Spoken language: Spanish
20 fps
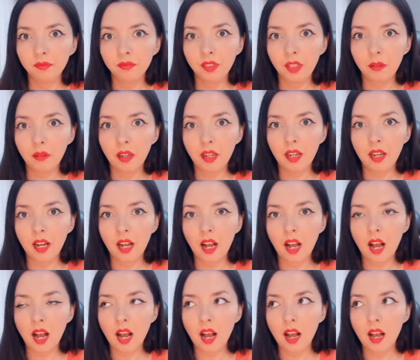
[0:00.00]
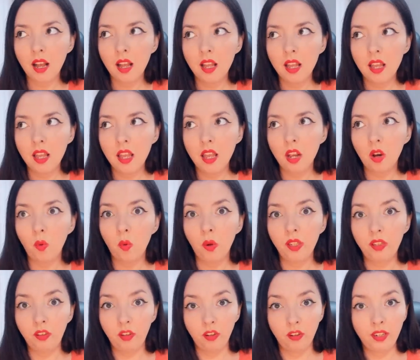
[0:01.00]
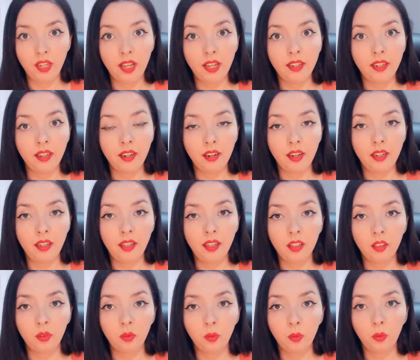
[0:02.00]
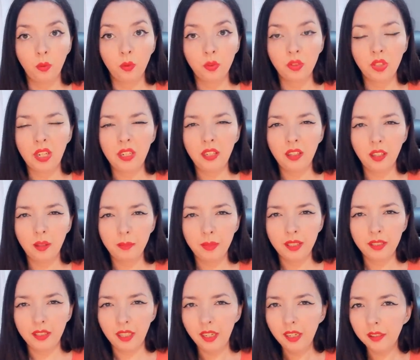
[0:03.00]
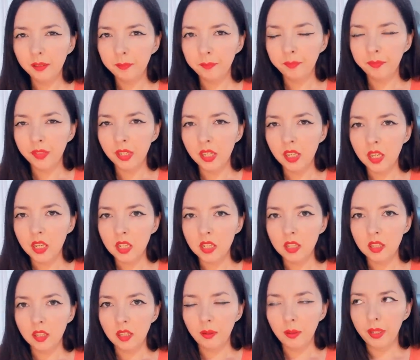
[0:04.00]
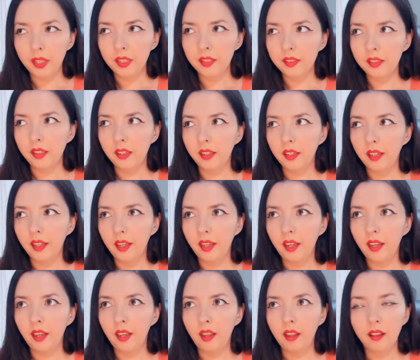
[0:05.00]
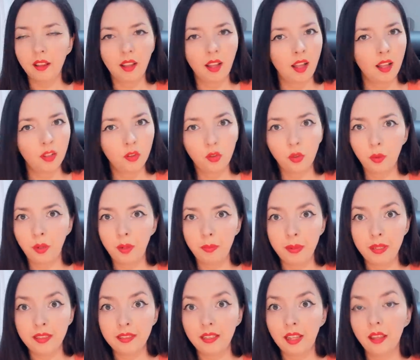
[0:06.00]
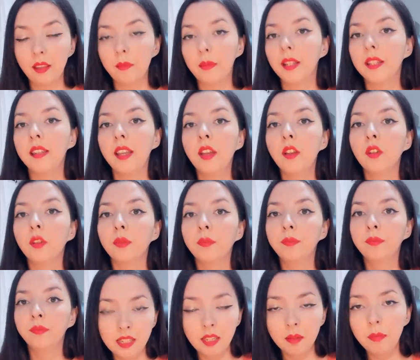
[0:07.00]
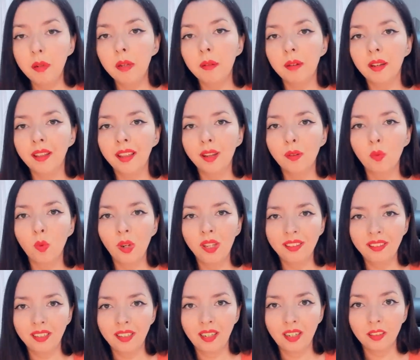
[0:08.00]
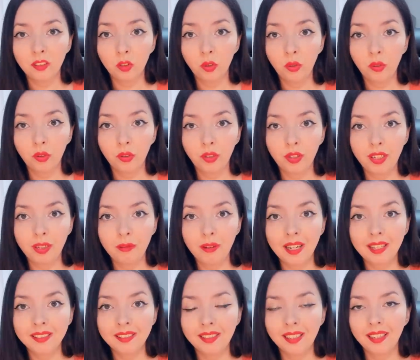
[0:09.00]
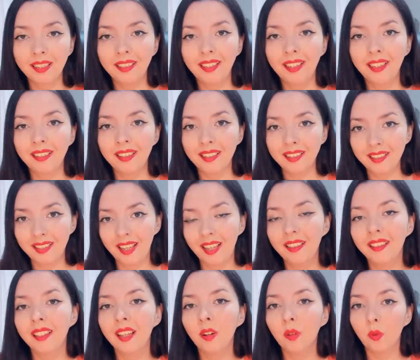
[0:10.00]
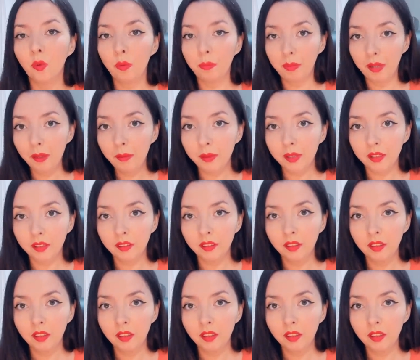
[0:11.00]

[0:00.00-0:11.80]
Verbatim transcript: Te va a cuestionar en realidad tu sanidad mental. Te va a decir que sobrepensas demasiado. Siempre va a dar vuelta a todo y va a hacer que te sientas culpable.